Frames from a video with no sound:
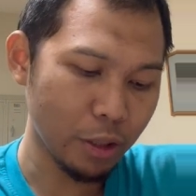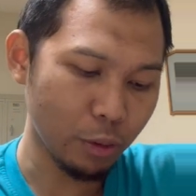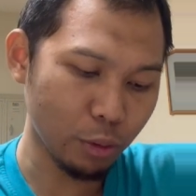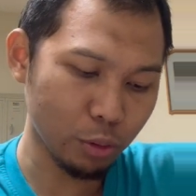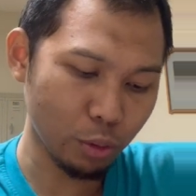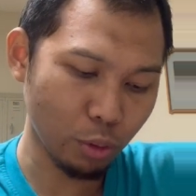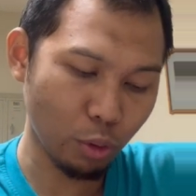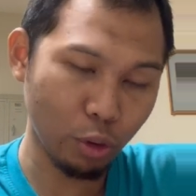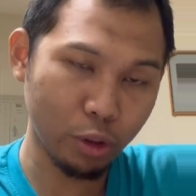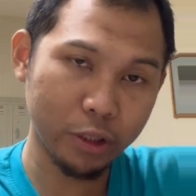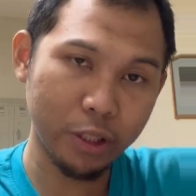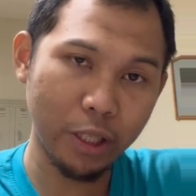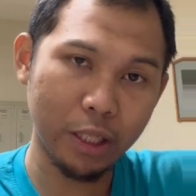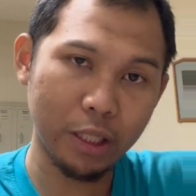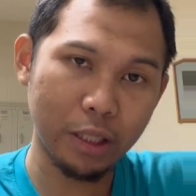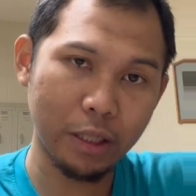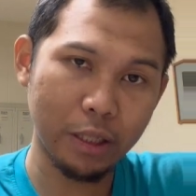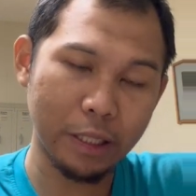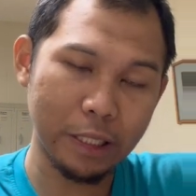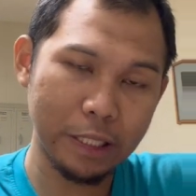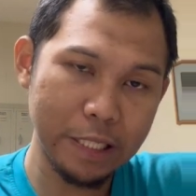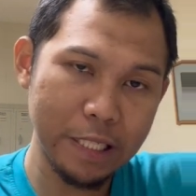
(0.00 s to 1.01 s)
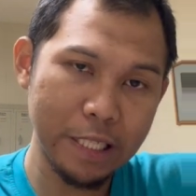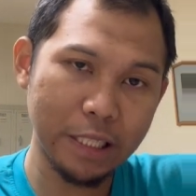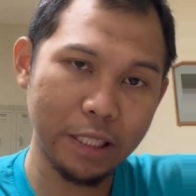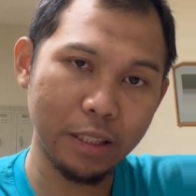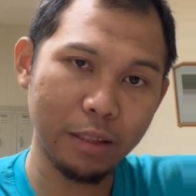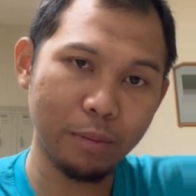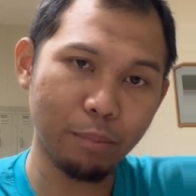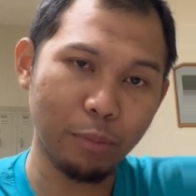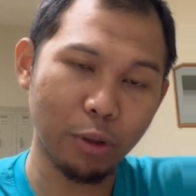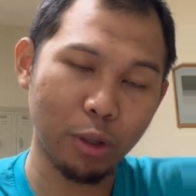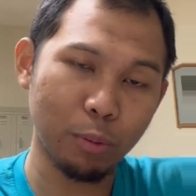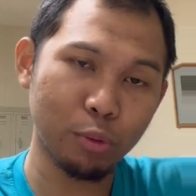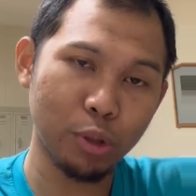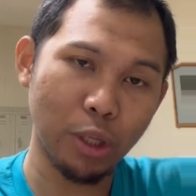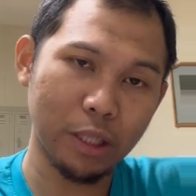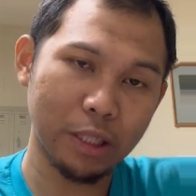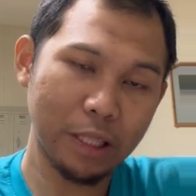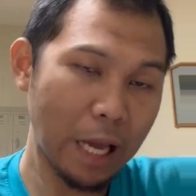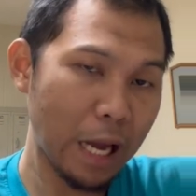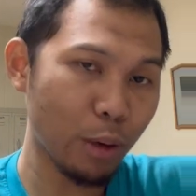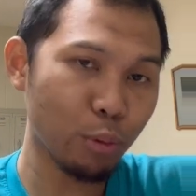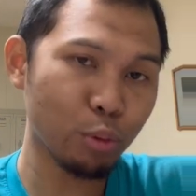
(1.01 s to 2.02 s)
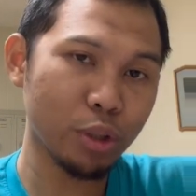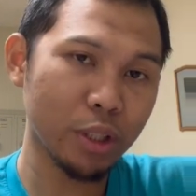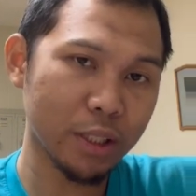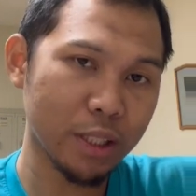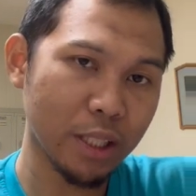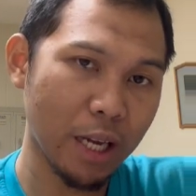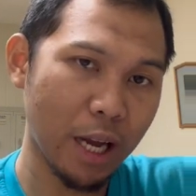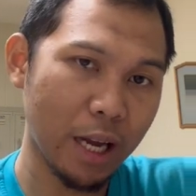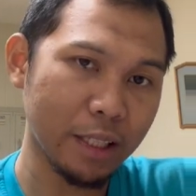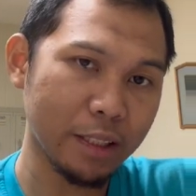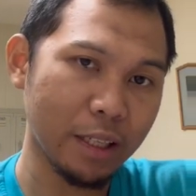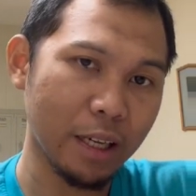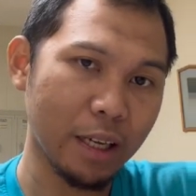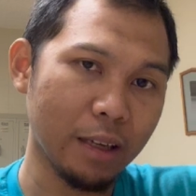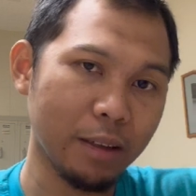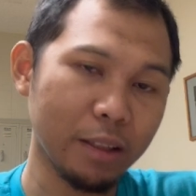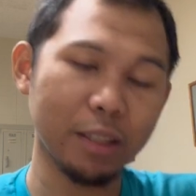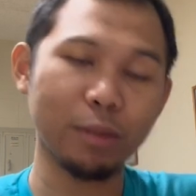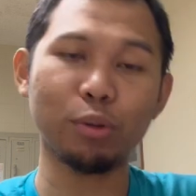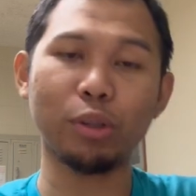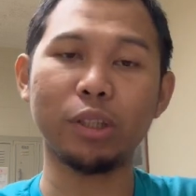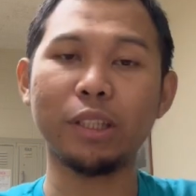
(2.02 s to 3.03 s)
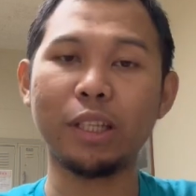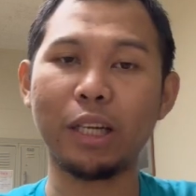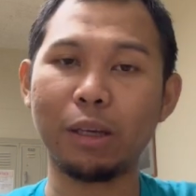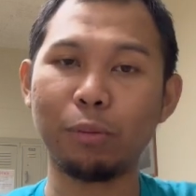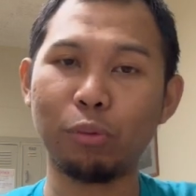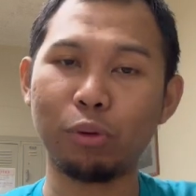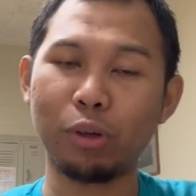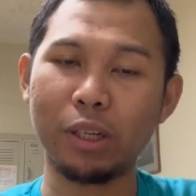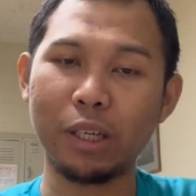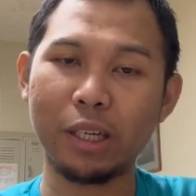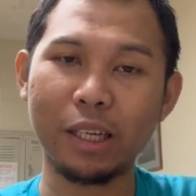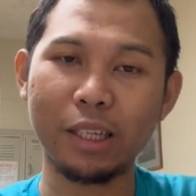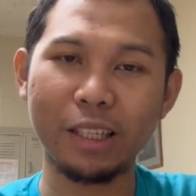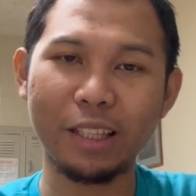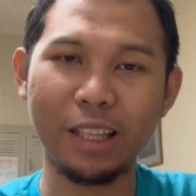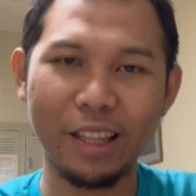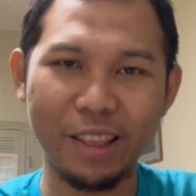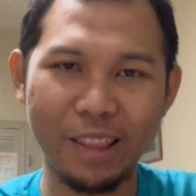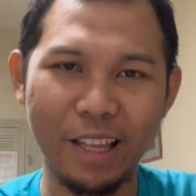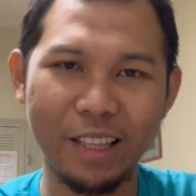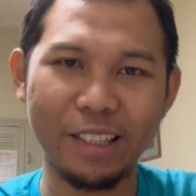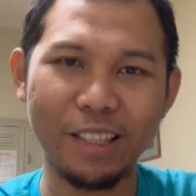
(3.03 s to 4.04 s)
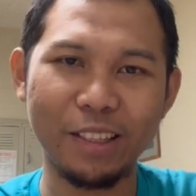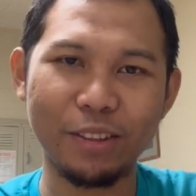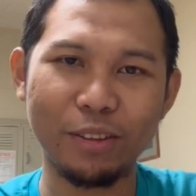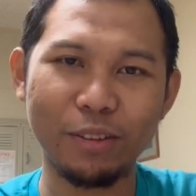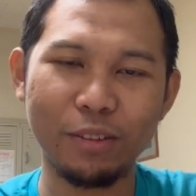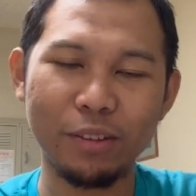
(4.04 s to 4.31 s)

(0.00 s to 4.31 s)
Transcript: untuk konteks uh, it kemudian tahun di tengahnya kemudian kita akan menggunakan kata that gitu.